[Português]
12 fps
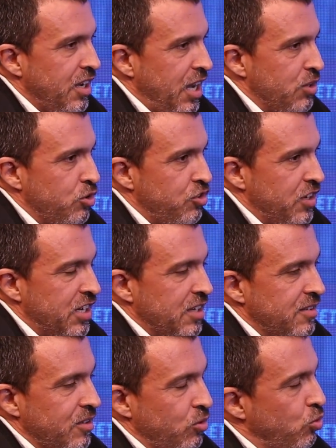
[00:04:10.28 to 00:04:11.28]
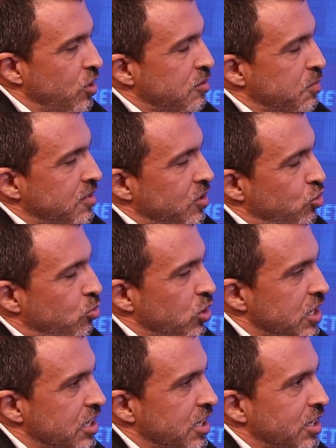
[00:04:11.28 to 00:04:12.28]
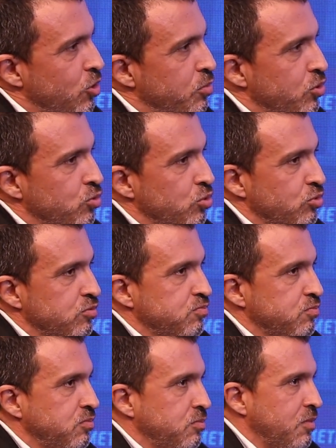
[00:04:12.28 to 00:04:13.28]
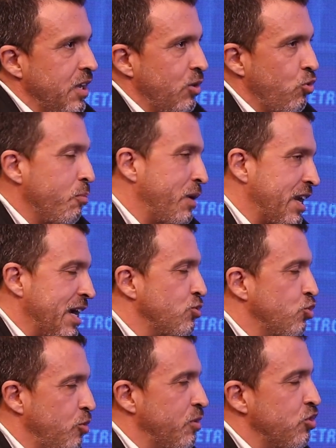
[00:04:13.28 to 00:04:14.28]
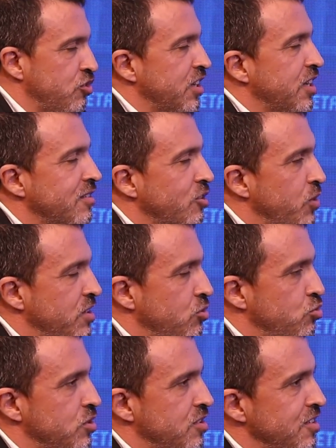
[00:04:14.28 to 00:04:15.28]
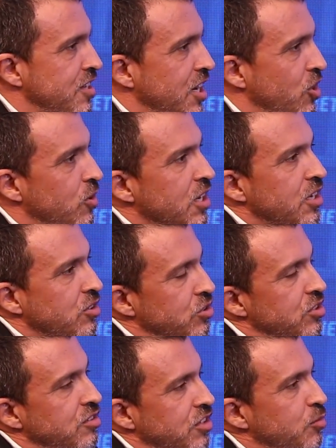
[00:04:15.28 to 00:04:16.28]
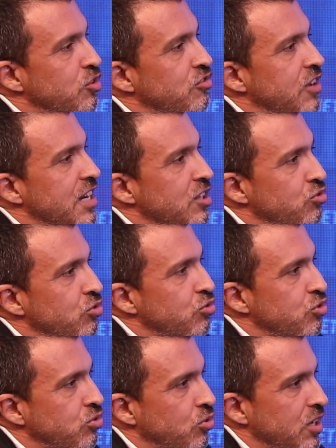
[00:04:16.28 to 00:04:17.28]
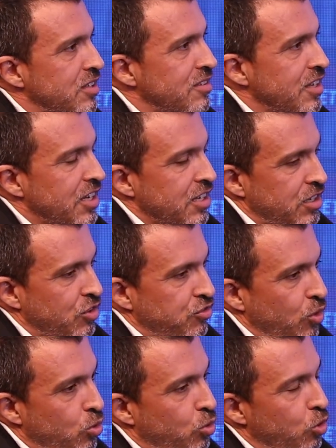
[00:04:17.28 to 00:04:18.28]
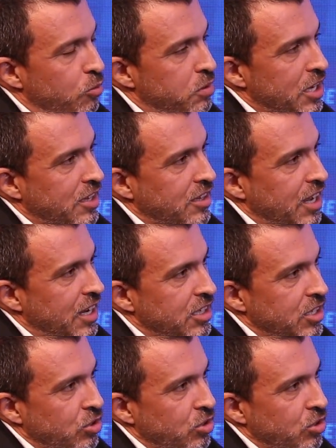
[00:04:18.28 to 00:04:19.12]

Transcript: a notificação do SPC Comunica, que é um produto é, comparado a uma notificação extrajudicial. Então, nós temos várias soluções que vão completar